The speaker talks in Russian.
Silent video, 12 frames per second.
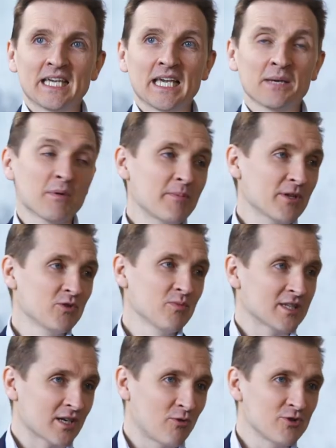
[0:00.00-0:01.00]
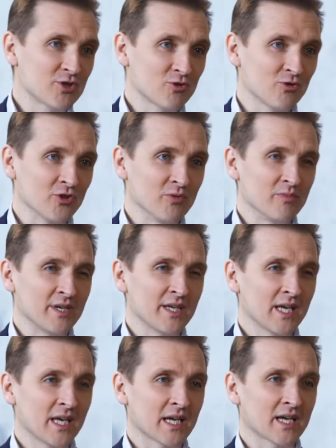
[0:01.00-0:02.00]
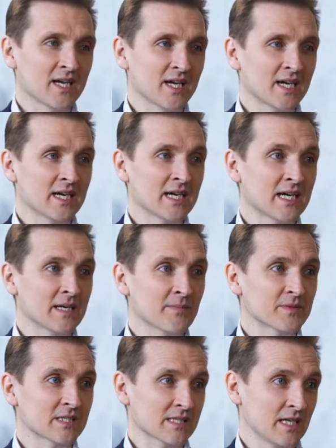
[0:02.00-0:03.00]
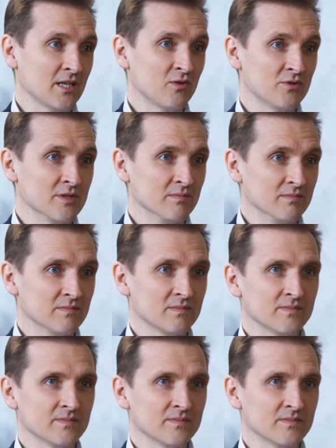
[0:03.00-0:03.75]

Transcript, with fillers: И мы придумали такую историю. Мы э, сказали людям,